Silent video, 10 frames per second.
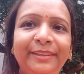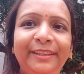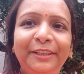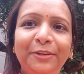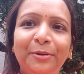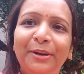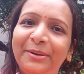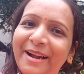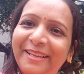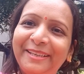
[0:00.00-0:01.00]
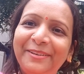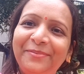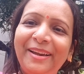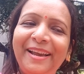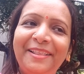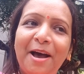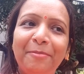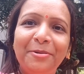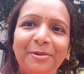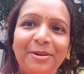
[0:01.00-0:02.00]
দিদি বললো গাছ কিনবে তা
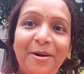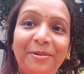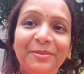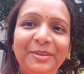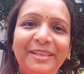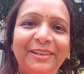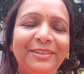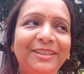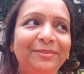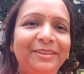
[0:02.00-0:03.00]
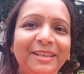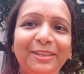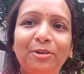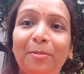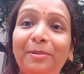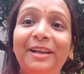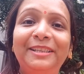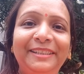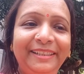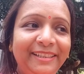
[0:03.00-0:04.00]
আমি বললো আমারও ইচ্ছা করছে মনে হচ্ছে সব
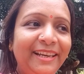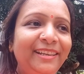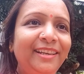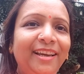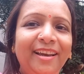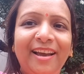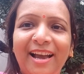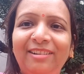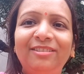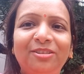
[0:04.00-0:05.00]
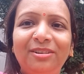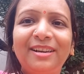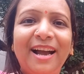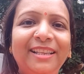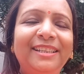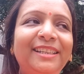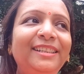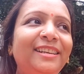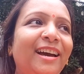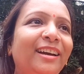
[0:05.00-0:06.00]
গাছই নিয়ে যাই এখন অতটা গাছ
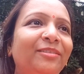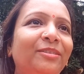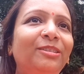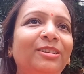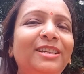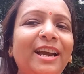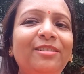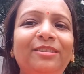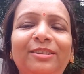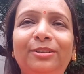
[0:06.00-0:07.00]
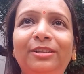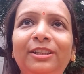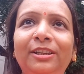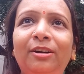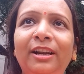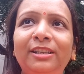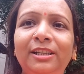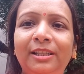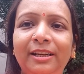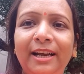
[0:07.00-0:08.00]
কিনি না আগের মতো যাই হোক তো দিদি অনেক
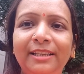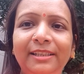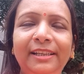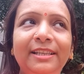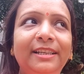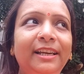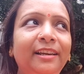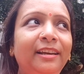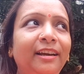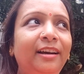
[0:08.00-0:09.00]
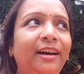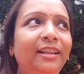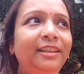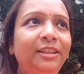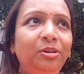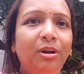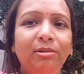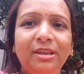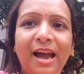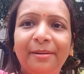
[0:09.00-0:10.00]
শীতের গাছ নিয়েছে আর দিদি
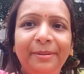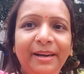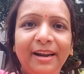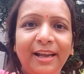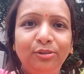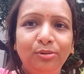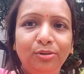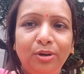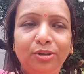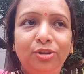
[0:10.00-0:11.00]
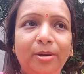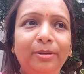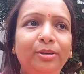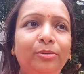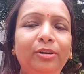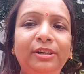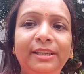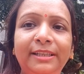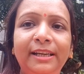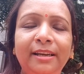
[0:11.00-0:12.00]
ওরাও থাকবে না গাছগুলো নষ্ট হবে তো বললো
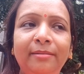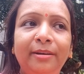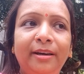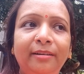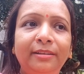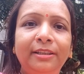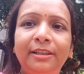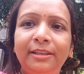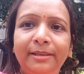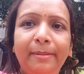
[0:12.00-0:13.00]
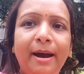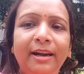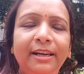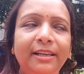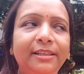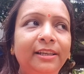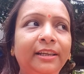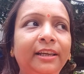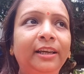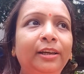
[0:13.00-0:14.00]
নিচে দিদিদের যে ভাড়াটা আছে
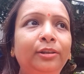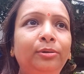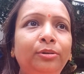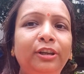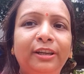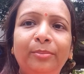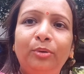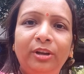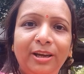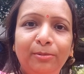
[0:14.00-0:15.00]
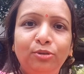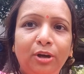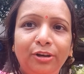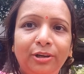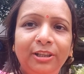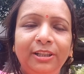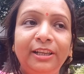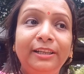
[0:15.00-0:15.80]
তো ওদেরকে বলে যাবো জল টল দিতে